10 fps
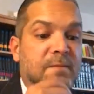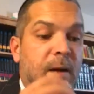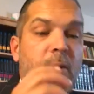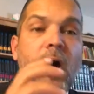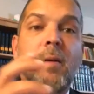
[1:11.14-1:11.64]

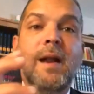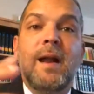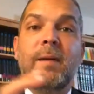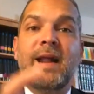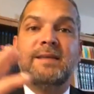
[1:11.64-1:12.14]
Vamos a ver
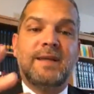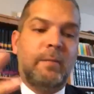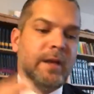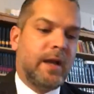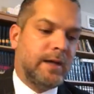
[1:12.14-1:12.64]
la paracha
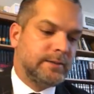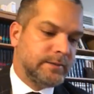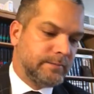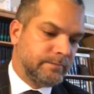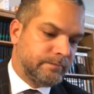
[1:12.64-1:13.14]

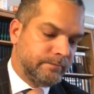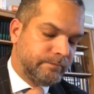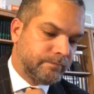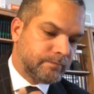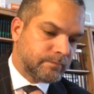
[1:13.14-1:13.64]
Pinjas.
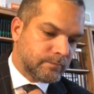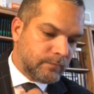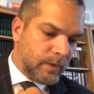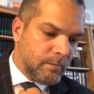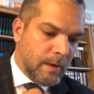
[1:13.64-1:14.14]

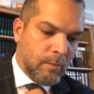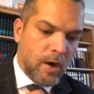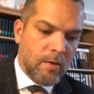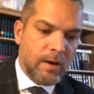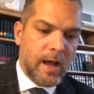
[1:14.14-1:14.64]

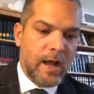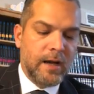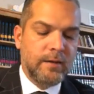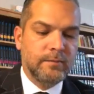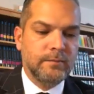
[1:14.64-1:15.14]
Vamos a
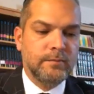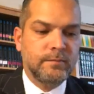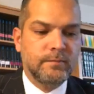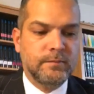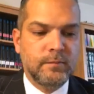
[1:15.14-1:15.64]
hablar
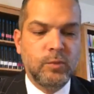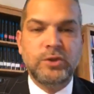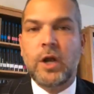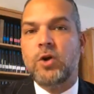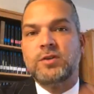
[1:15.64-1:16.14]

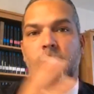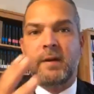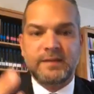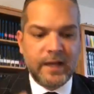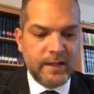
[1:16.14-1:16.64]
Muchas cosas
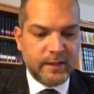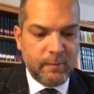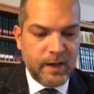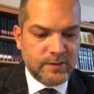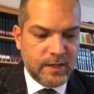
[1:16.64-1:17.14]
pasan en esta
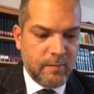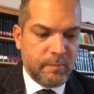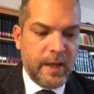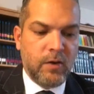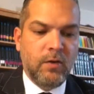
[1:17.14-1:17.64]
allá
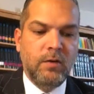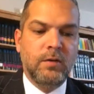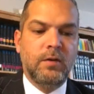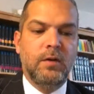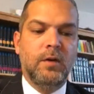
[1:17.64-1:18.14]
Pero
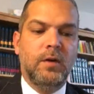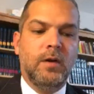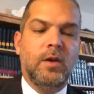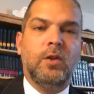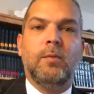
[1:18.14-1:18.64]

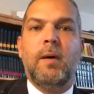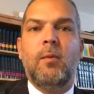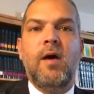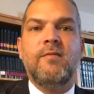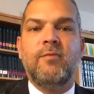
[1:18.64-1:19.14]
nos
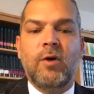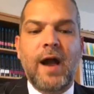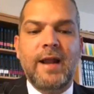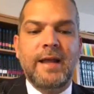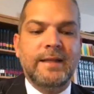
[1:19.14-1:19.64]
vamos a
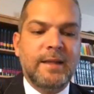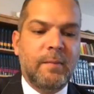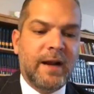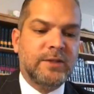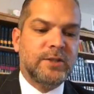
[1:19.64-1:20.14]
enfocar en esta
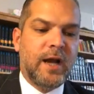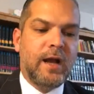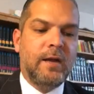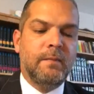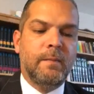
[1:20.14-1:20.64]

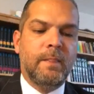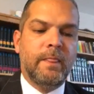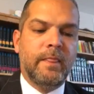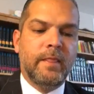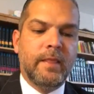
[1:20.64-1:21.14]
allá
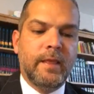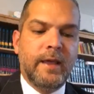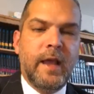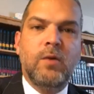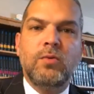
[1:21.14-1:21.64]

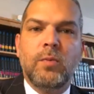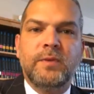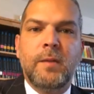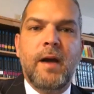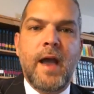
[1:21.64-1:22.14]
en unos
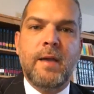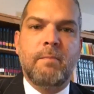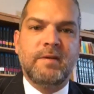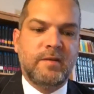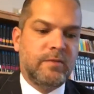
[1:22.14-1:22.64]
temas
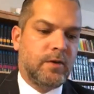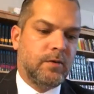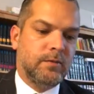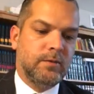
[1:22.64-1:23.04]
específicos.